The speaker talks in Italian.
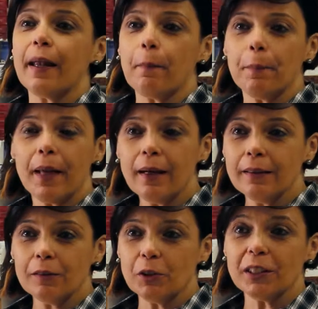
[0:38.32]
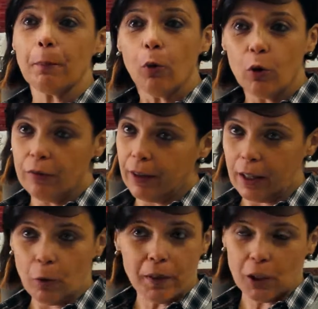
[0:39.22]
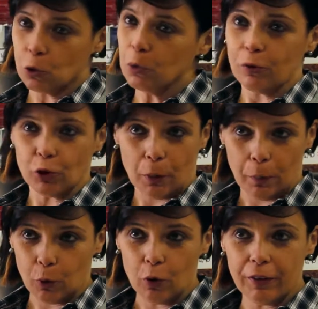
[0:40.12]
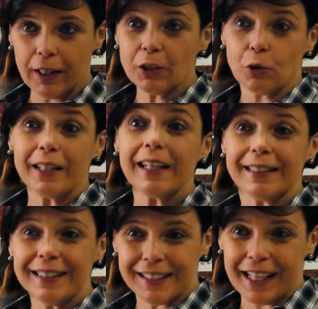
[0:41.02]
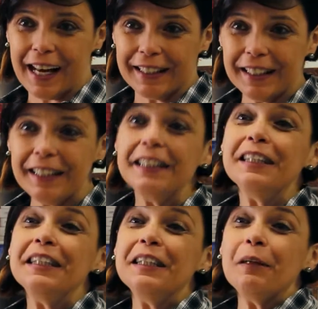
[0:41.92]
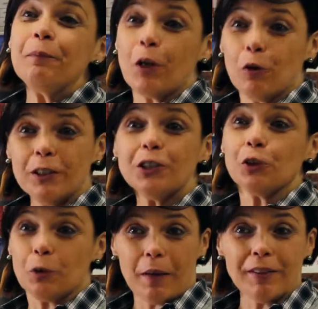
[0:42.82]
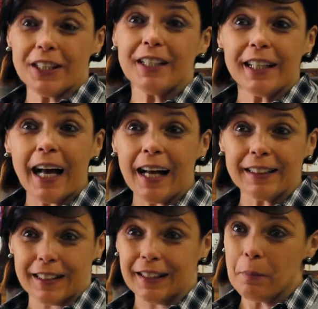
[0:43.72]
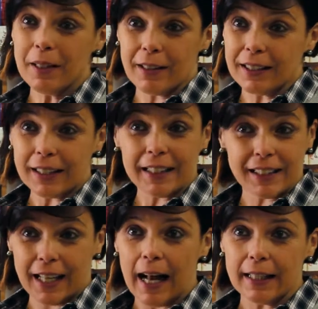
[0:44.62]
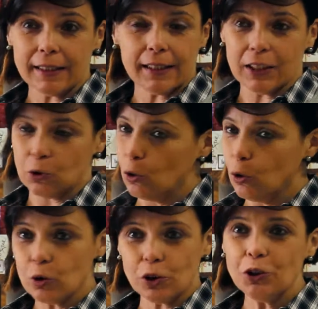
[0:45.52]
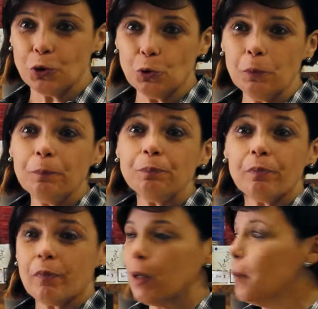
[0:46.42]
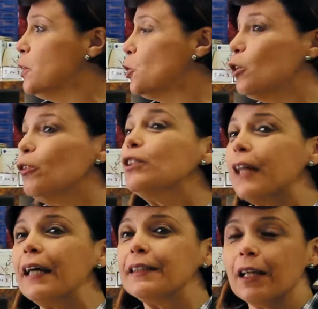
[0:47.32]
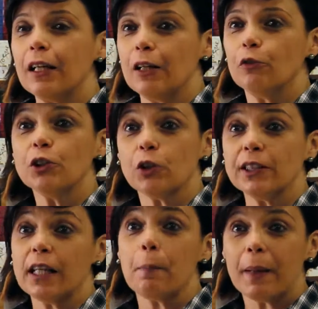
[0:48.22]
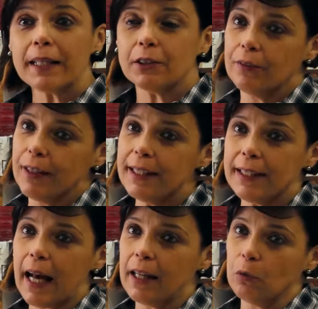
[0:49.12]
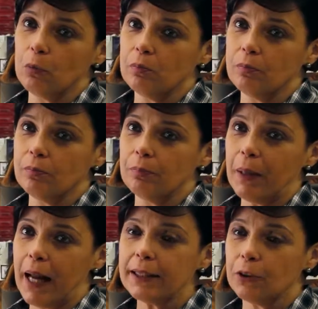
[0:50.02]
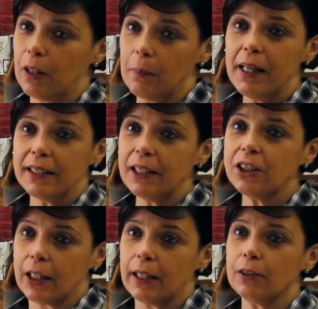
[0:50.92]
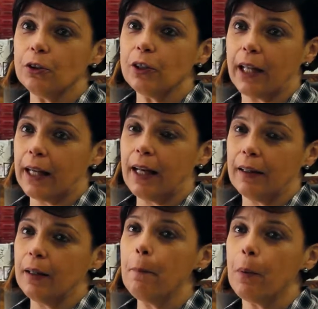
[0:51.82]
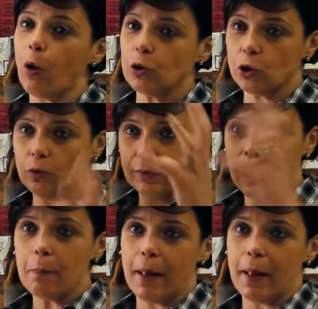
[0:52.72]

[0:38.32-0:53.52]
nebbia, questa polvere, io pensavo subito fosse polvere, sono andata in strada e ho visto i miei vicini di casa in mezzo alla strada scalzi che sono corsi giù mi sono voltata e ho visto che c'era il palazzo dei veneziani, un palazzo del 1600 che era imploso nel